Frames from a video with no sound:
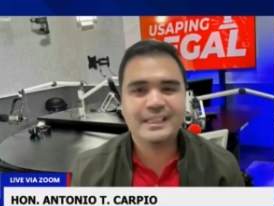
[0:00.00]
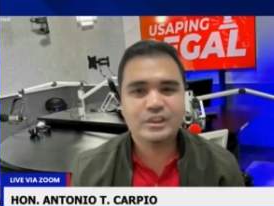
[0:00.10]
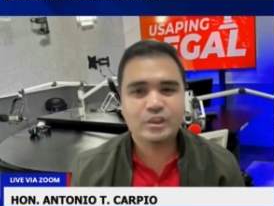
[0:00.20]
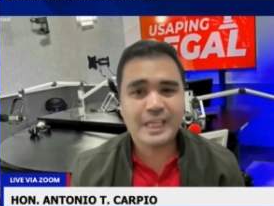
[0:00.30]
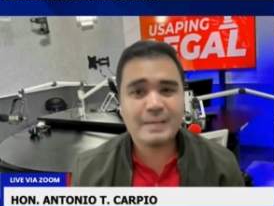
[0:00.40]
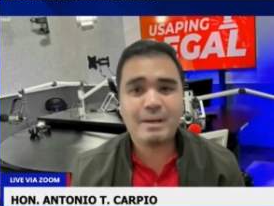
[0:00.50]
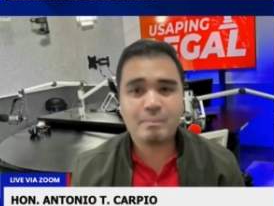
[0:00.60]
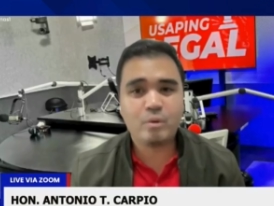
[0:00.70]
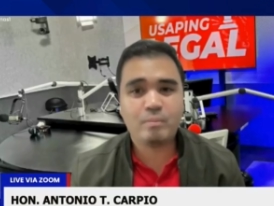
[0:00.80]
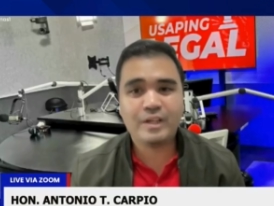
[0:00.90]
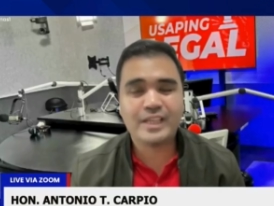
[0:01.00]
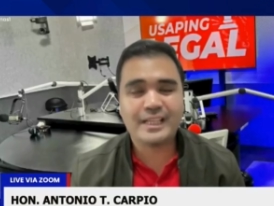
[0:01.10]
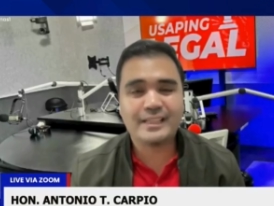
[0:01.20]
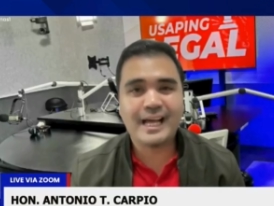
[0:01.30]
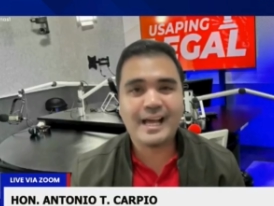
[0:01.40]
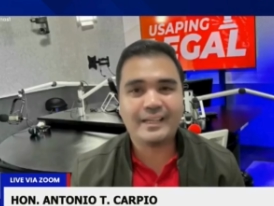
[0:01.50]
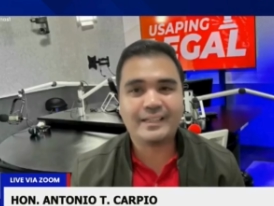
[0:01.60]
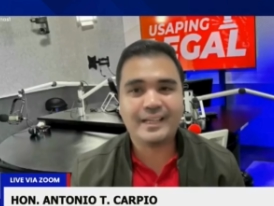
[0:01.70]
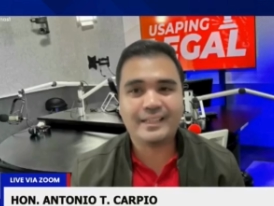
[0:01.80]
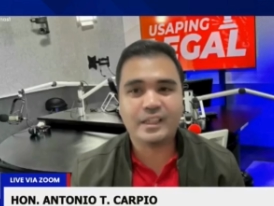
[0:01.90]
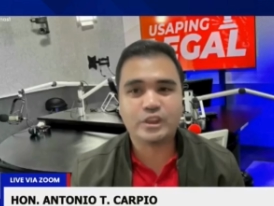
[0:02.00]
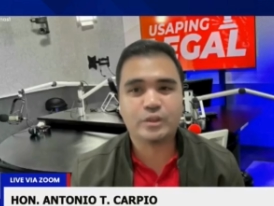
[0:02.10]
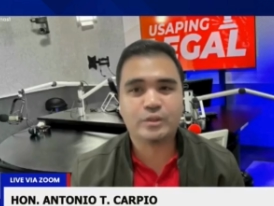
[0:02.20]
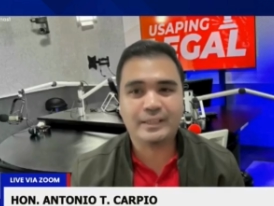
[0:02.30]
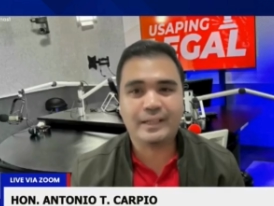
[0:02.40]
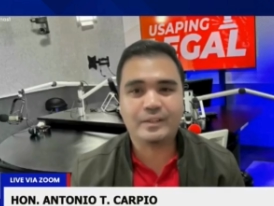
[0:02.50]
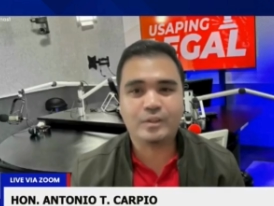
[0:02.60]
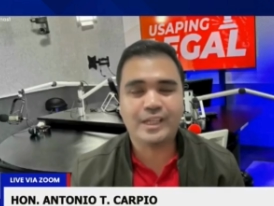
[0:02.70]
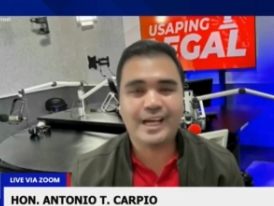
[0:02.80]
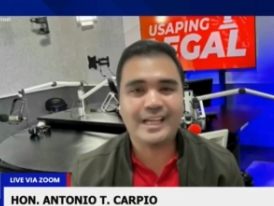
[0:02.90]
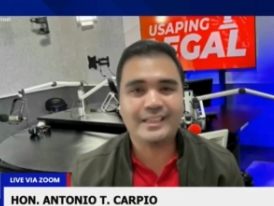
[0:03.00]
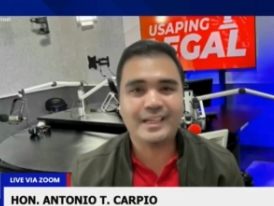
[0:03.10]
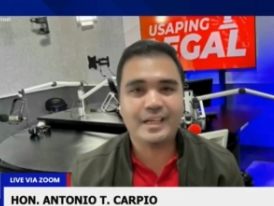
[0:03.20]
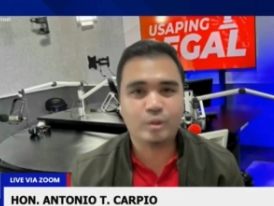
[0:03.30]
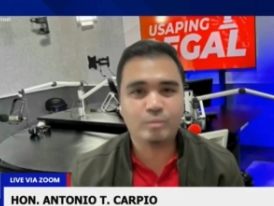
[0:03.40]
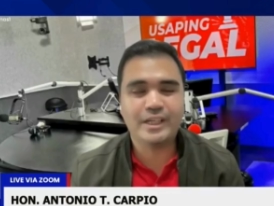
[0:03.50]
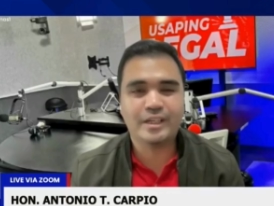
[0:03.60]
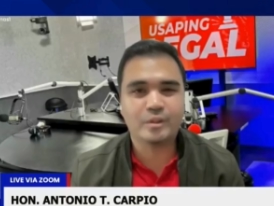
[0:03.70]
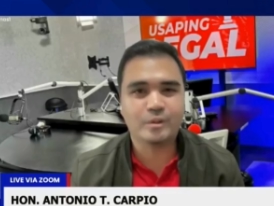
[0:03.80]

So tama po ba yung tatahaking uh, direction na ito ng ating uh, gobyerno?